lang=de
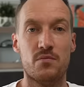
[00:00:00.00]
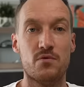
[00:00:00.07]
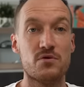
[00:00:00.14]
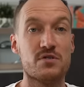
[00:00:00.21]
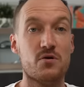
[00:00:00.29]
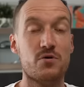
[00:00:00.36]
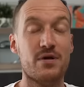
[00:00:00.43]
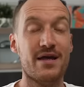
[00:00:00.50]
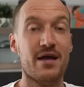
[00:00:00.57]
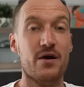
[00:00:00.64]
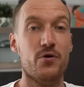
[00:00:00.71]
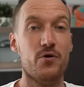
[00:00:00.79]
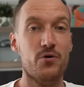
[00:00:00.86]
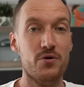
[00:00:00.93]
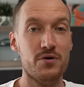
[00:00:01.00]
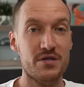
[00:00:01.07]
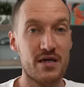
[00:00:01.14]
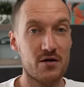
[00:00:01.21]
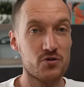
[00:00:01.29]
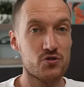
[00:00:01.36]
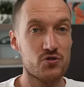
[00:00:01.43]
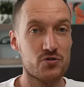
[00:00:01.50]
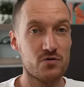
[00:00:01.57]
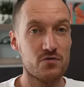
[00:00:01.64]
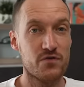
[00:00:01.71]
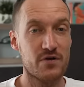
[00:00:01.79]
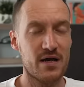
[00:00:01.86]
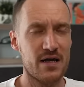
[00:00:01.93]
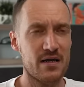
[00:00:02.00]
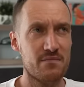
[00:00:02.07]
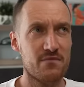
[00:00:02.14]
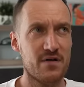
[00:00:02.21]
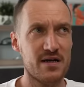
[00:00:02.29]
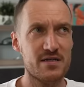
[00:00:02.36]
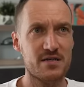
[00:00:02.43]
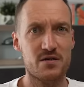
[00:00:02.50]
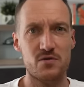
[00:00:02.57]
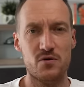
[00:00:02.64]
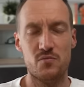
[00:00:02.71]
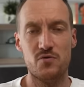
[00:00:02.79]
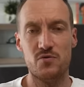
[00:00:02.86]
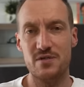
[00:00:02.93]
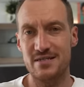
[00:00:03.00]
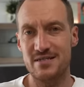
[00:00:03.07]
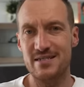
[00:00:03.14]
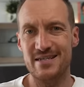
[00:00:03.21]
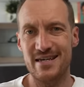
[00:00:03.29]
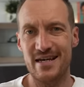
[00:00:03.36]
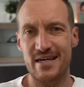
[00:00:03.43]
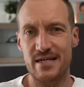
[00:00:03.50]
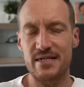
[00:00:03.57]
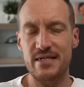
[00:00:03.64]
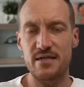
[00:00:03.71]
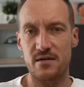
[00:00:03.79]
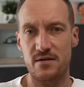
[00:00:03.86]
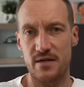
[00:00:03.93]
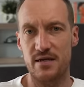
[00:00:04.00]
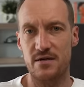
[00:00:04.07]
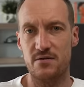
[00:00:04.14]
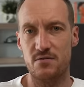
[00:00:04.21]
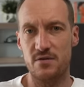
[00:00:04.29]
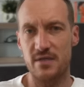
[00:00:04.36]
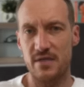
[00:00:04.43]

Progesteron erhöht die Ausschüttung von einem weiteren Hormon, das sich Grelin nennt. Und